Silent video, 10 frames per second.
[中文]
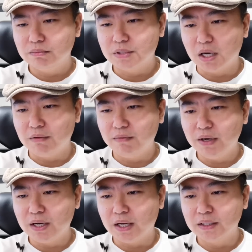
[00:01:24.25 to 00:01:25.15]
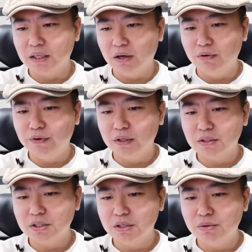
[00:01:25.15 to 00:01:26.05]
展望未来呢，澳方
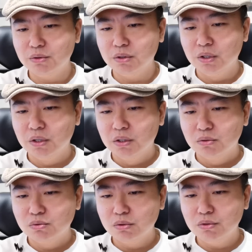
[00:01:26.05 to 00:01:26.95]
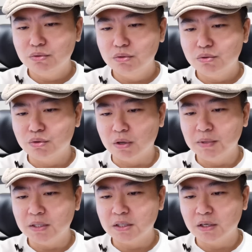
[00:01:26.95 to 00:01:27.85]
致力于遵循全
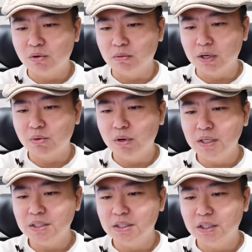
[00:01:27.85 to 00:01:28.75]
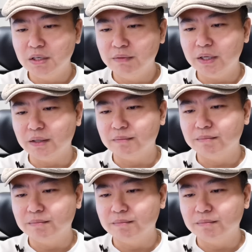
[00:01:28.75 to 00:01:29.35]
面战略伙伴关系定位，